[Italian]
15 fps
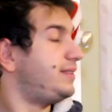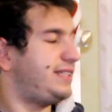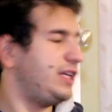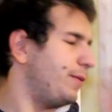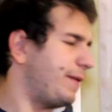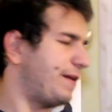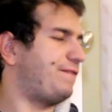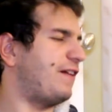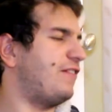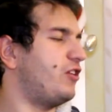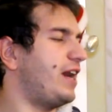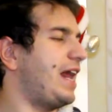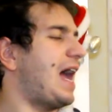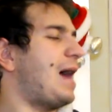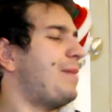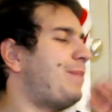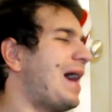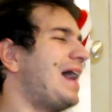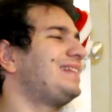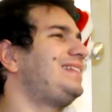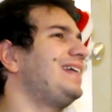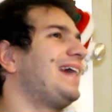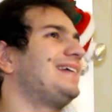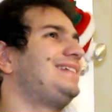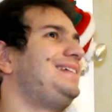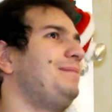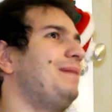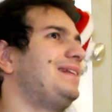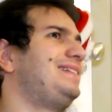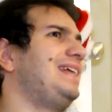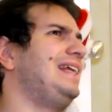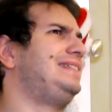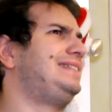Zio, per favore, a parte che si mette il